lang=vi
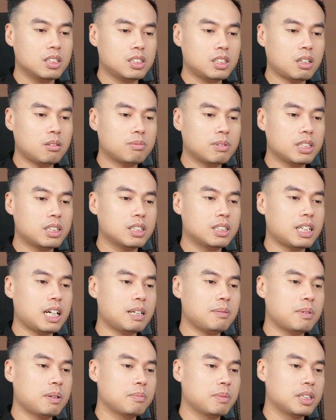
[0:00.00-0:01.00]
trong cái thời
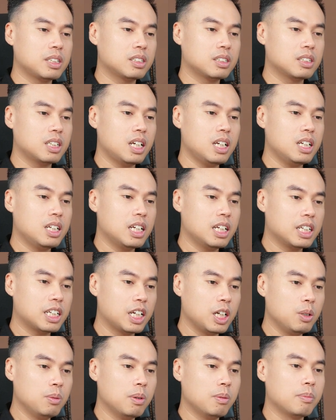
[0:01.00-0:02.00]
gian mà mình đi nghiên
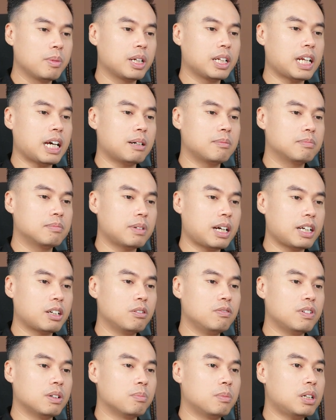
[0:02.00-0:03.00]
cứu mà mình làm anh
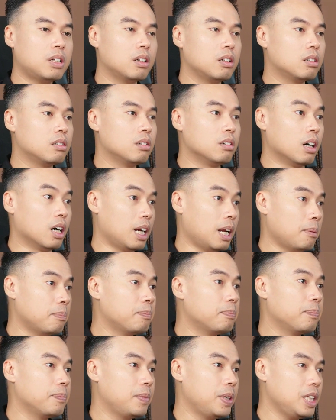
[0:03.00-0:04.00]
cũng phải mất nửa năm
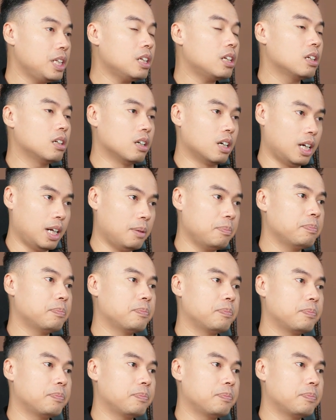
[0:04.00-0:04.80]
ít nhất một năm